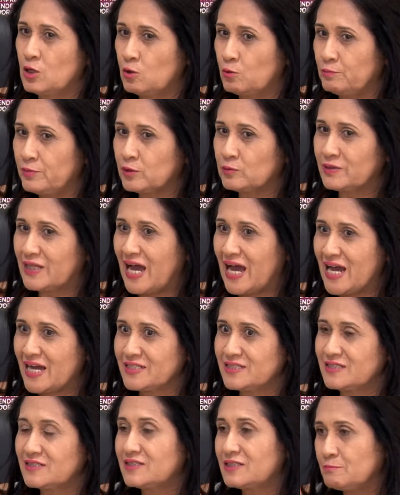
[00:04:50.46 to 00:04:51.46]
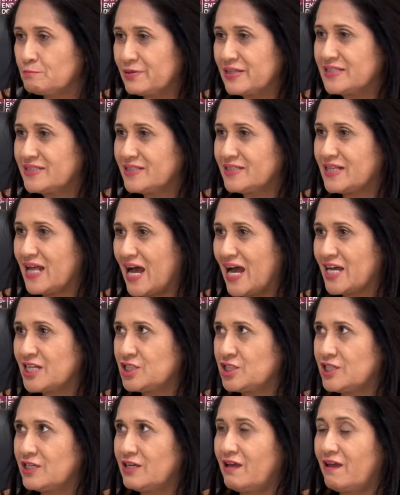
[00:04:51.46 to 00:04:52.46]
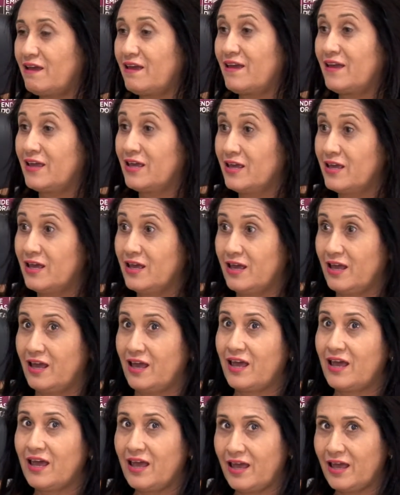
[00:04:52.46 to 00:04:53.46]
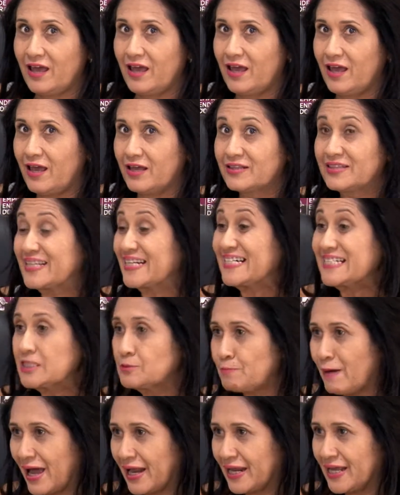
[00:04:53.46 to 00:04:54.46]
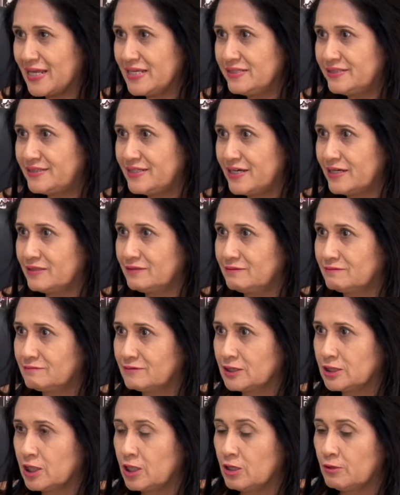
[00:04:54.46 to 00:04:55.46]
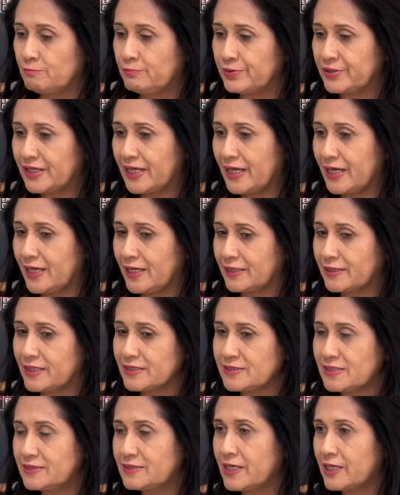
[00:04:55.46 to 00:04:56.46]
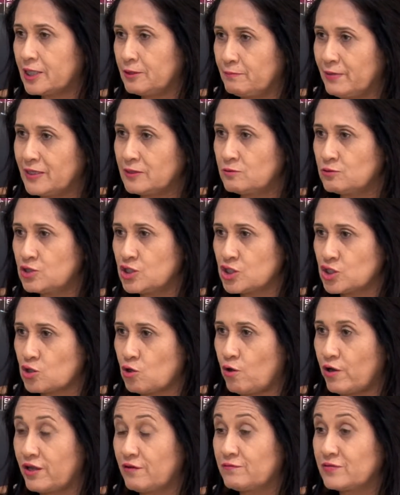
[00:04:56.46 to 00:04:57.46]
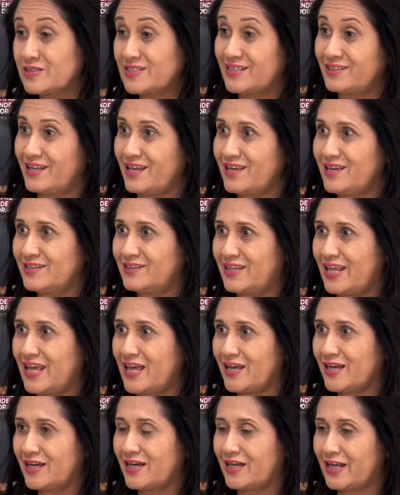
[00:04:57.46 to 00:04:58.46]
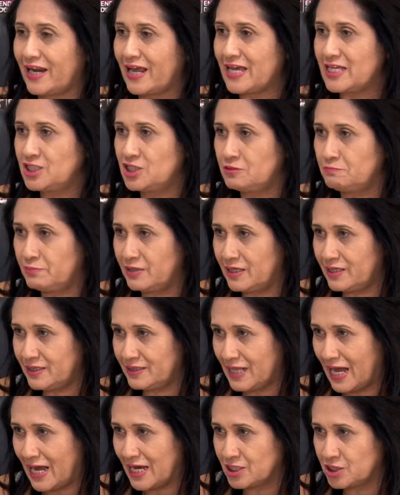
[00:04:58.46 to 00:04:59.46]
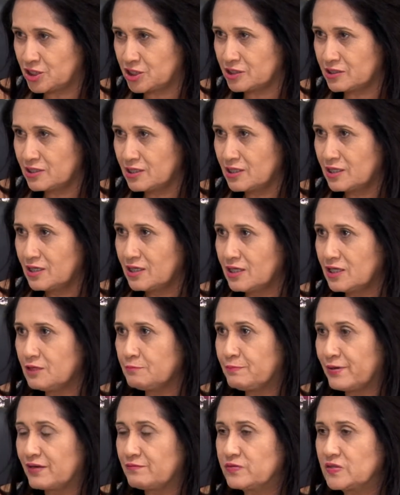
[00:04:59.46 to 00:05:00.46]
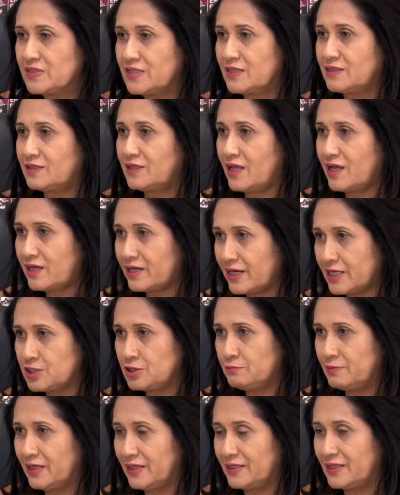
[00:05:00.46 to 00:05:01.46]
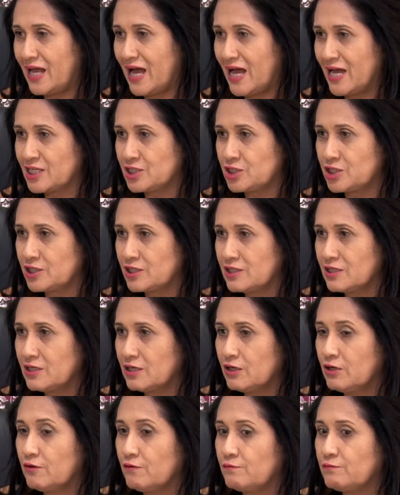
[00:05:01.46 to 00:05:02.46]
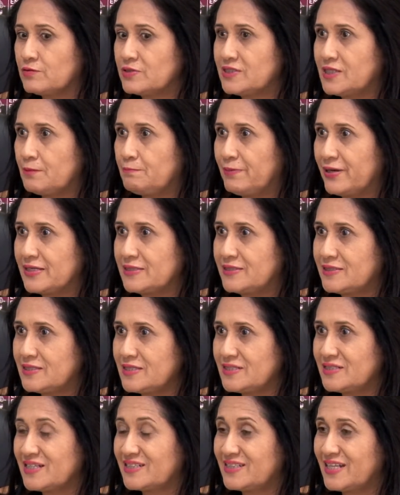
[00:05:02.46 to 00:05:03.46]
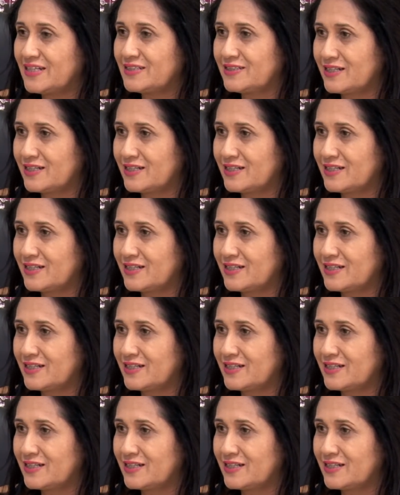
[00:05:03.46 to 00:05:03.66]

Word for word: Humildade, simplicidade, é, transparência, porque nesse segmento de joia você tem que ter credibilidade. E para você ter credibilidade, você precisa ter